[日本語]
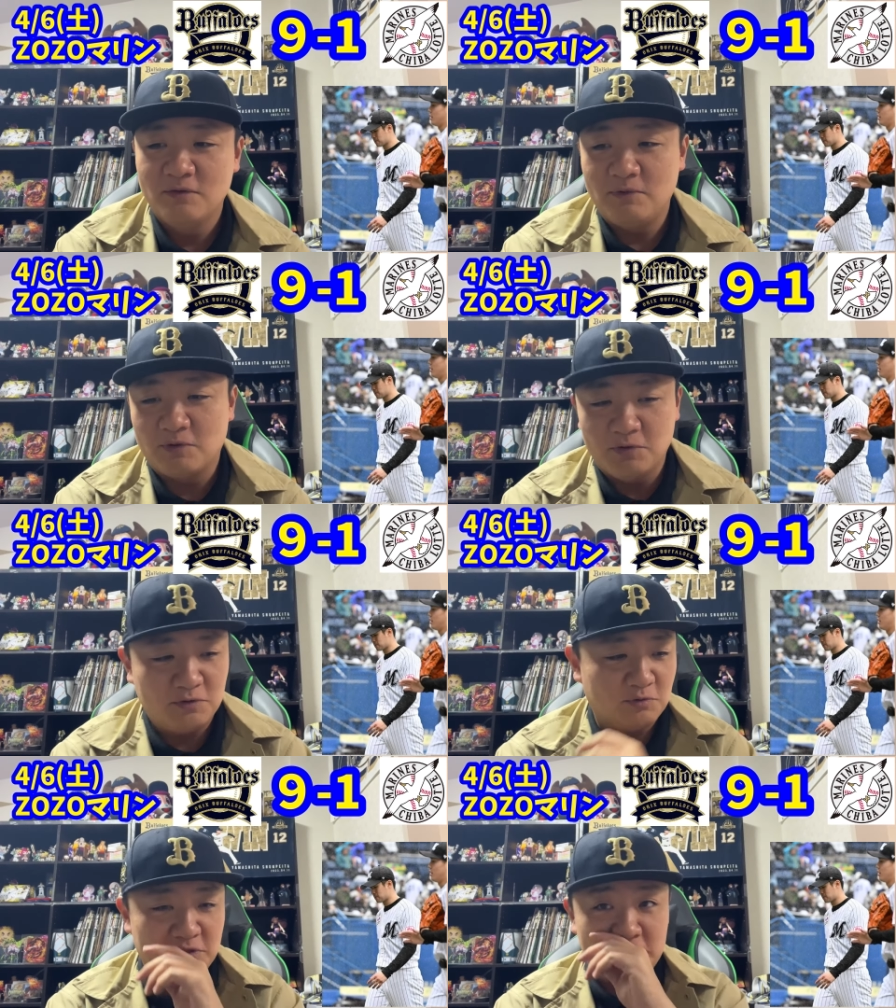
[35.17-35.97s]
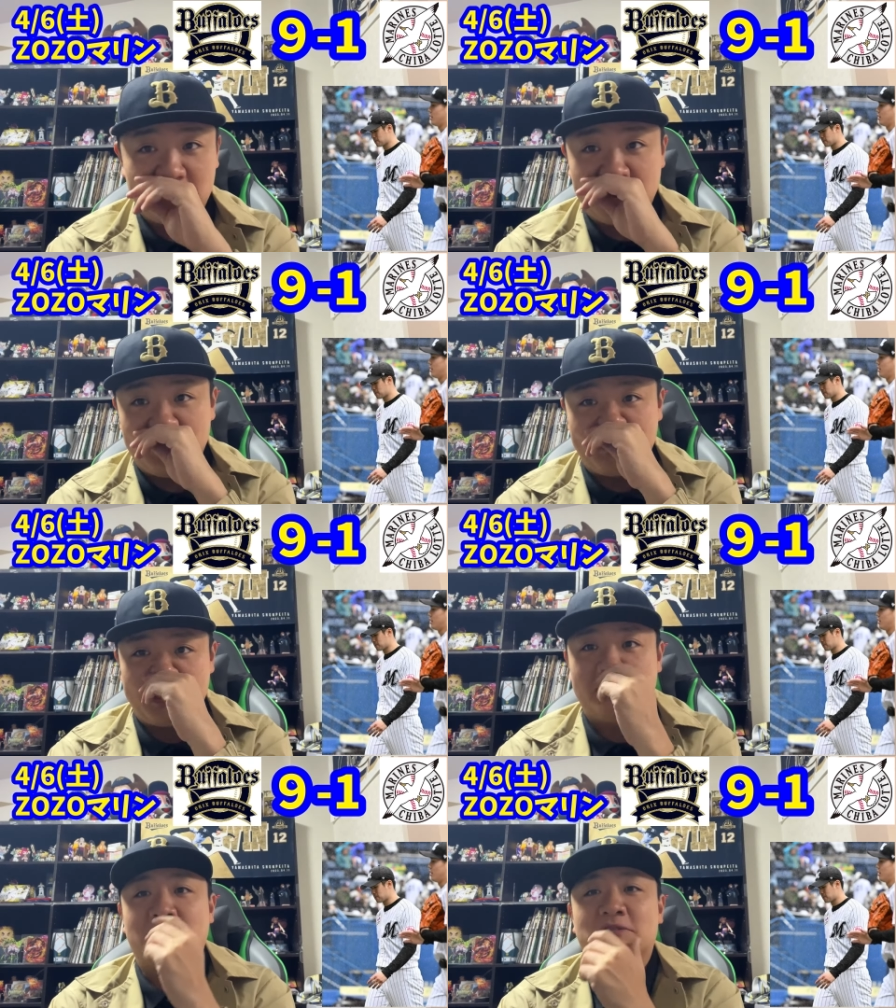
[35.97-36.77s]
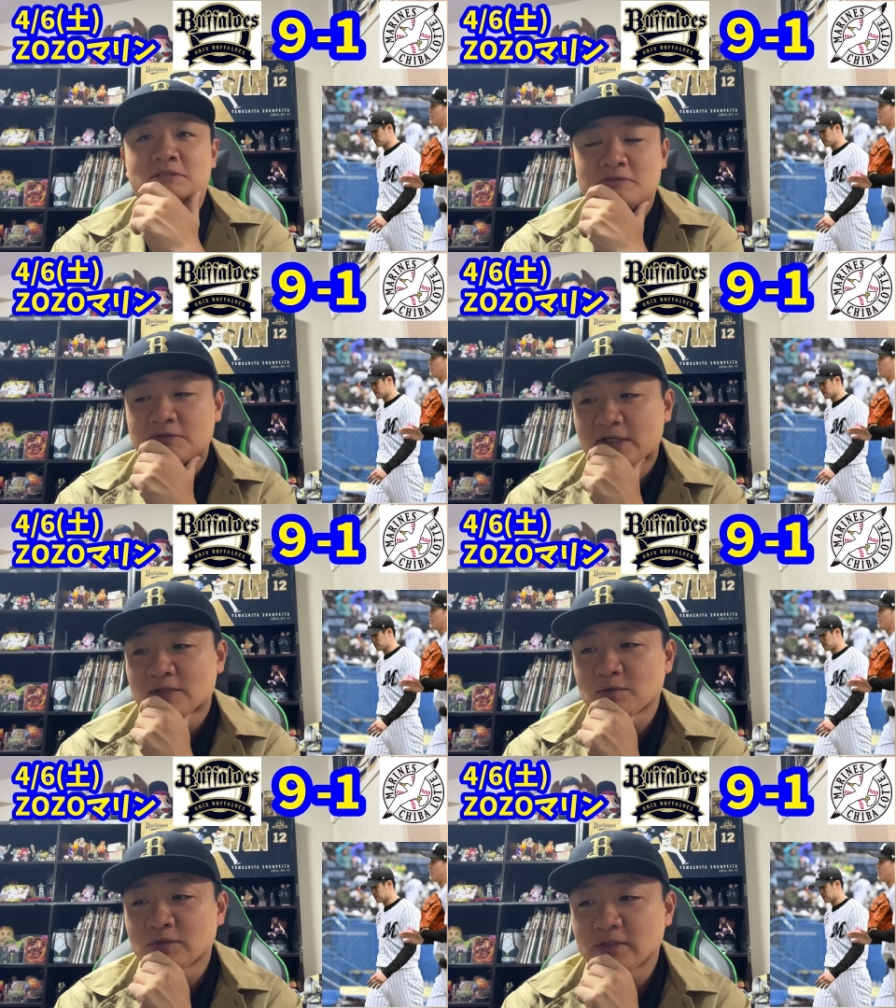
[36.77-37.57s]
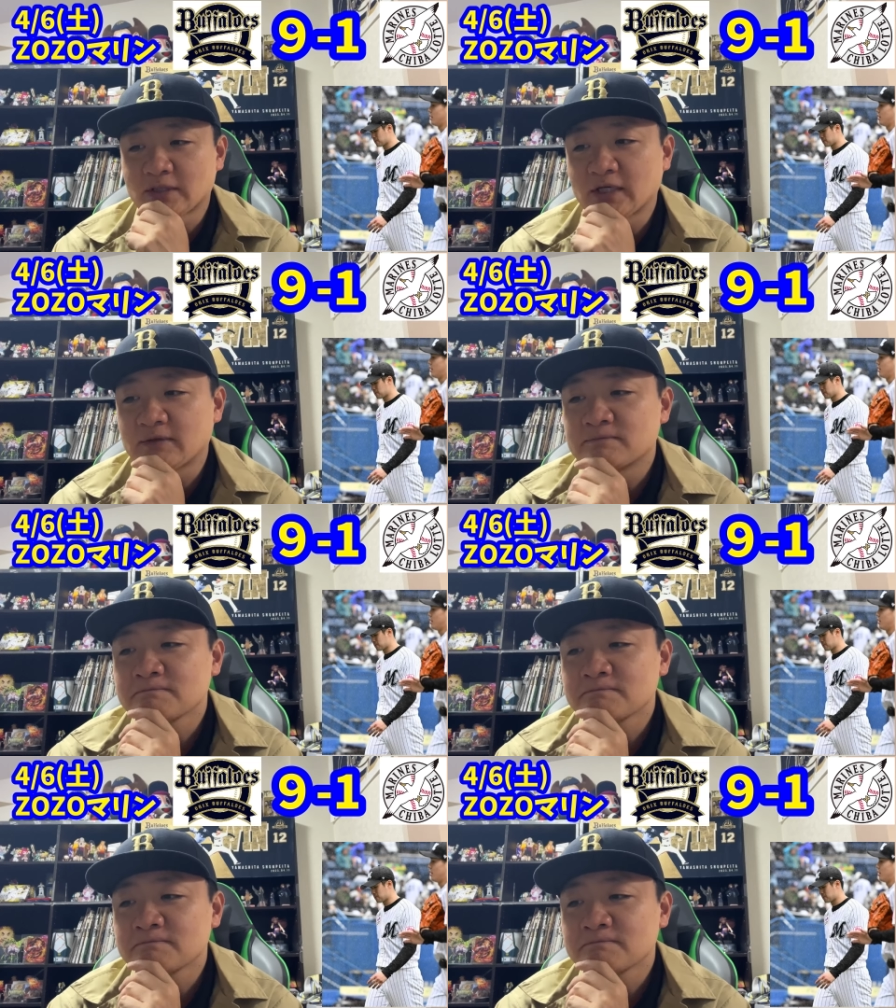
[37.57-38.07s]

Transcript: ロッテオリックスキラーばっかりなんですけどね、去年ね。